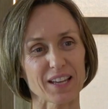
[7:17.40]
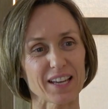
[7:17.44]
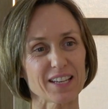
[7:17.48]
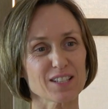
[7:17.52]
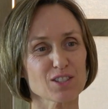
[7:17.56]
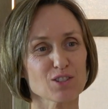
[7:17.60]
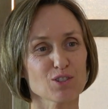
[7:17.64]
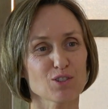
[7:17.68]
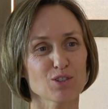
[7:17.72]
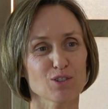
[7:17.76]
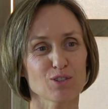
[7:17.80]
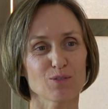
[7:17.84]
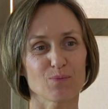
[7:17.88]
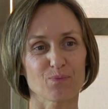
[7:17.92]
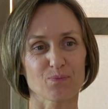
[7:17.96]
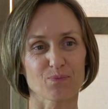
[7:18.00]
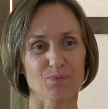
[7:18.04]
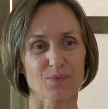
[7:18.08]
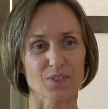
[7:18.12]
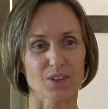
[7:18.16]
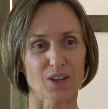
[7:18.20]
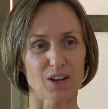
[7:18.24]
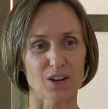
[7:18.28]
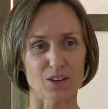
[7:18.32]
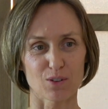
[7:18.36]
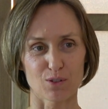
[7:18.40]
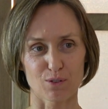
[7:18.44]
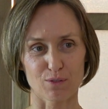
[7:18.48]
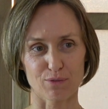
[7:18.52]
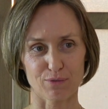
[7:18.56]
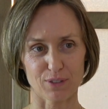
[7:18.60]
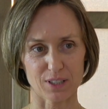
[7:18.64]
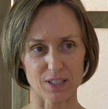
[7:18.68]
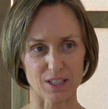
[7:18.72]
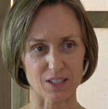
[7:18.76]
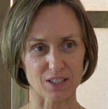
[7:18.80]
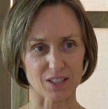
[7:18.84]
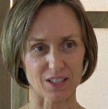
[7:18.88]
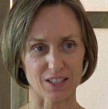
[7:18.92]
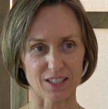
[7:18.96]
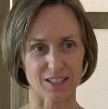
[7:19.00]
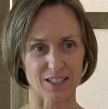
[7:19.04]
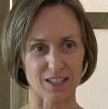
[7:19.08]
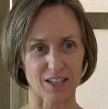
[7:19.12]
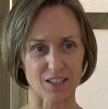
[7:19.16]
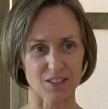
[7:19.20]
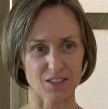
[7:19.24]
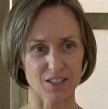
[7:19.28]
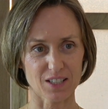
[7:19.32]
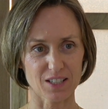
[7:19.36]
Est-ce que Hein, le fait d'être
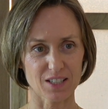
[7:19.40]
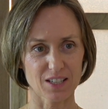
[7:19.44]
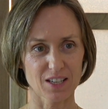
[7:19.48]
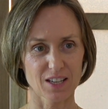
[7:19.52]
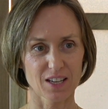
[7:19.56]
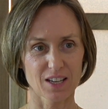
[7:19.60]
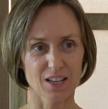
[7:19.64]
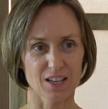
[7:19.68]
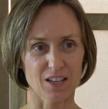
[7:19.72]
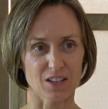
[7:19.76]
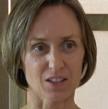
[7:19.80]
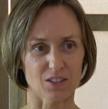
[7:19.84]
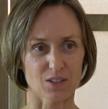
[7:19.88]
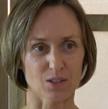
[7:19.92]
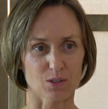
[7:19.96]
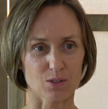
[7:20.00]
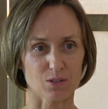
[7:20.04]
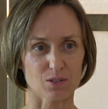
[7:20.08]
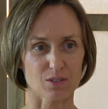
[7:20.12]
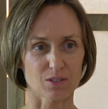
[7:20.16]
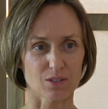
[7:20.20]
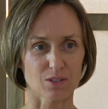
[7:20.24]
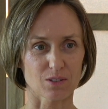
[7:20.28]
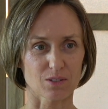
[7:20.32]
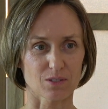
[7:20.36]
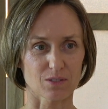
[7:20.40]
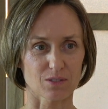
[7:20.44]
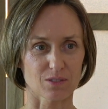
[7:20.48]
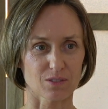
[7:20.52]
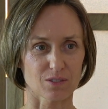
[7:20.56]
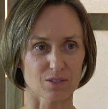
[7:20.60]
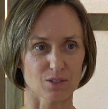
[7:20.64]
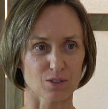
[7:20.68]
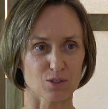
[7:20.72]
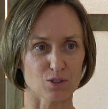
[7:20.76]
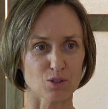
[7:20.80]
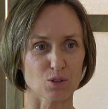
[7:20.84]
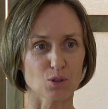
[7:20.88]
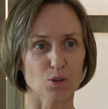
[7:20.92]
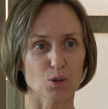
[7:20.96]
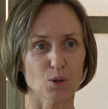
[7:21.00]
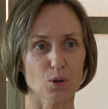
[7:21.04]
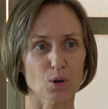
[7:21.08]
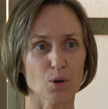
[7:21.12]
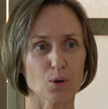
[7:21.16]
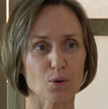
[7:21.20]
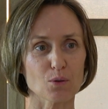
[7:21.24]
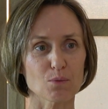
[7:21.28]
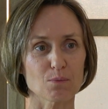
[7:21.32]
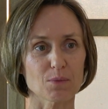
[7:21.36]
incarné dans, un
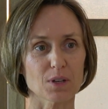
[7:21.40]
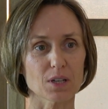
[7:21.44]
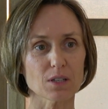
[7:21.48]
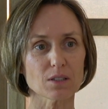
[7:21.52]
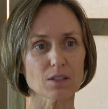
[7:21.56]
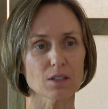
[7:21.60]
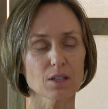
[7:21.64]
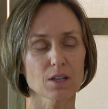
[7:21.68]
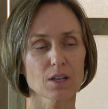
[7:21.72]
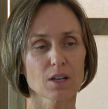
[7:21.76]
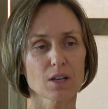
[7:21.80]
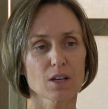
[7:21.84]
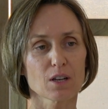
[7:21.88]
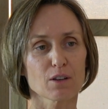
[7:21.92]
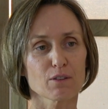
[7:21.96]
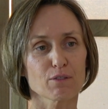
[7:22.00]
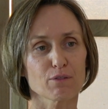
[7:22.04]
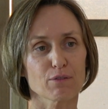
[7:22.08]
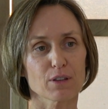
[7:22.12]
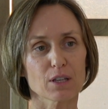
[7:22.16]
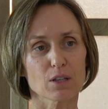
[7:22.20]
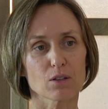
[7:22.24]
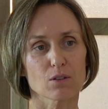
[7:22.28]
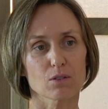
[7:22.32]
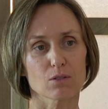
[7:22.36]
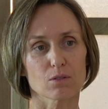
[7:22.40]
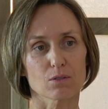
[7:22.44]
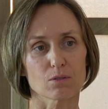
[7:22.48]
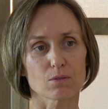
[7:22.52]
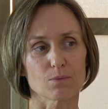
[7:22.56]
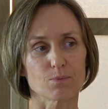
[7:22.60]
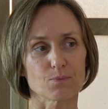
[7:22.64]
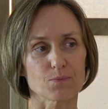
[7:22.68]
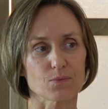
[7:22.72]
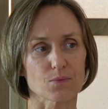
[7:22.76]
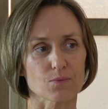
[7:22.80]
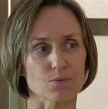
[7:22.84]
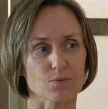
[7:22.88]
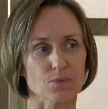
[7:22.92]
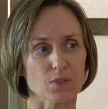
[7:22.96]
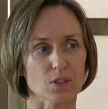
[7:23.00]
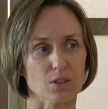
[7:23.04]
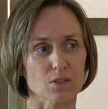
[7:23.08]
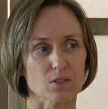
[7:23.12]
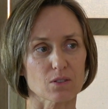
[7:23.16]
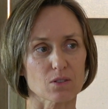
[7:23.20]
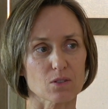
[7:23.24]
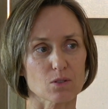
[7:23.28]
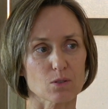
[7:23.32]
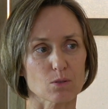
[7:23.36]
corps humain fait que
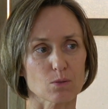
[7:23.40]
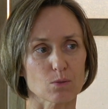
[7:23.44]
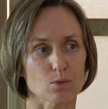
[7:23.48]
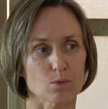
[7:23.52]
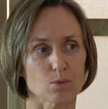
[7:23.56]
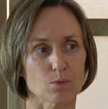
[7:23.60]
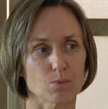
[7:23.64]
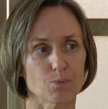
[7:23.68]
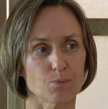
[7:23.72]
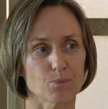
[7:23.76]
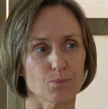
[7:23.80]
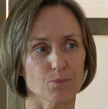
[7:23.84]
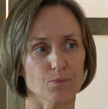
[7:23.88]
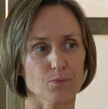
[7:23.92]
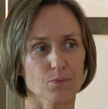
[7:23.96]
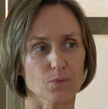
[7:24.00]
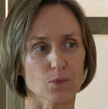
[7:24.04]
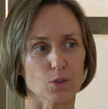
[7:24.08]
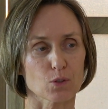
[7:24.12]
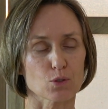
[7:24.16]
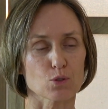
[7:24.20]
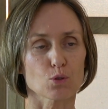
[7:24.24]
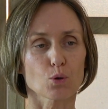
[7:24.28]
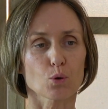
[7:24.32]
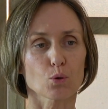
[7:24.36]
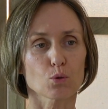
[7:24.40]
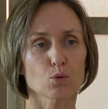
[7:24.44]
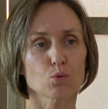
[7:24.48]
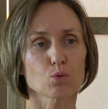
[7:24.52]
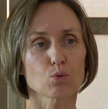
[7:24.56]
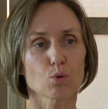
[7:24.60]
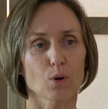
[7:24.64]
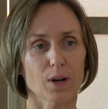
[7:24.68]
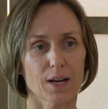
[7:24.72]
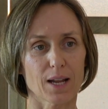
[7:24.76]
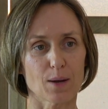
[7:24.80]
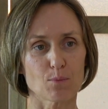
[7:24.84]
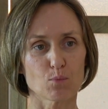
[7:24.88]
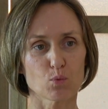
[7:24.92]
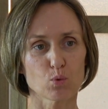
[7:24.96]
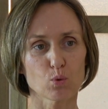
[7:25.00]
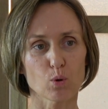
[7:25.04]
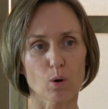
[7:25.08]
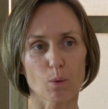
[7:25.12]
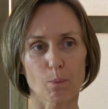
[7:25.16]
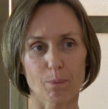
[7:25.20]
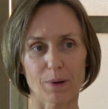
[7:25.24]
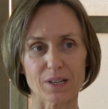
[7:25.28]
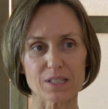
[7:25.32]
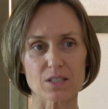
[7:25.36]
ce, retour à
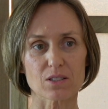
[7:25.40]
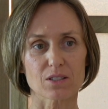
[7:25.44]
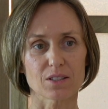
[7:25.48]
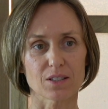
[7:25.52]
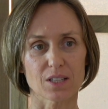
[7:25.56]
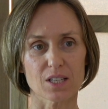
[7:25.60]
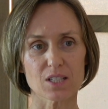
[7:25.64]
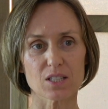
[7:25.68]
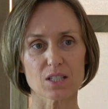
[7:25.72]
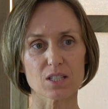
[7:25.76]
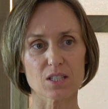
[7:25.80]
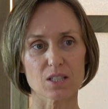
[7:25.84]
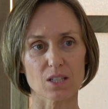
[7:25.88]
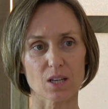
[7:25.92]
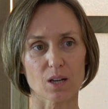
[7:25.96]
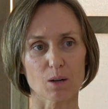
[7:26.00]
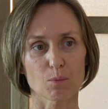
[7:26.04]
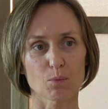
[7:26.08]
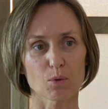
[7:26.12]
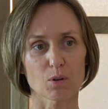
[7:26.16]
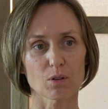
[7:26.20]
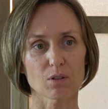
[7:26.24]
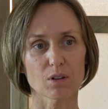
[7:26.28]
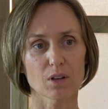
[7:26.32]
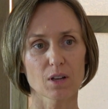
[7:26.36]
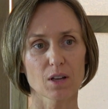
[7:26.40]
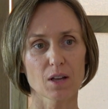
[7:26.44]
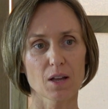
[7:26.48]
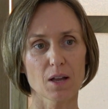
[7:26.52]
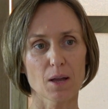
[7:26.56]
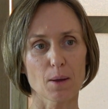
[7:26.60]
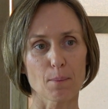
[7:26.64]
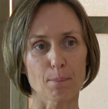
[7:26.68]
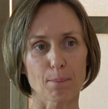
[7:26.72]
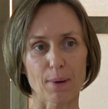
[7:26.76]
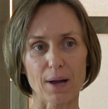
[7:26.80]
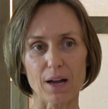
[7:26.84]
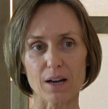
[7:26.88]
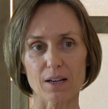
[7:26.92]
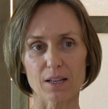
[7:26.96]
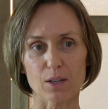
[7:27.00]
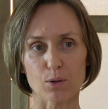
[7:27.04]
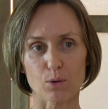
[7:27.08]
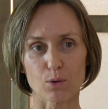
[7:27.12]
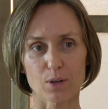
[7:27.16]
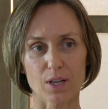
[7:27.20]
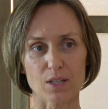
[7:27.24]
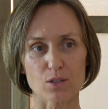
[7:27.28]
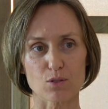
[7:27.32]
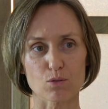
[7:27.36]
l'amour passe nécessairement par les
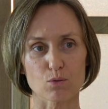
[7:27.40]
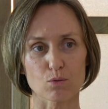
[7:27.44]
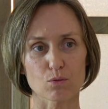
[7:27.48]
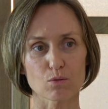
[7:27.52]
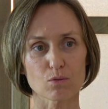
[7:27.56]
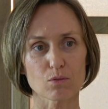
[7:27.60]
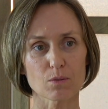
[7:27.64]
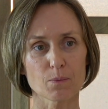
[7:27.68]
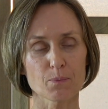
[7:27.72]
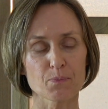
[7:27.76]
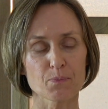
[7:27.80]
relations,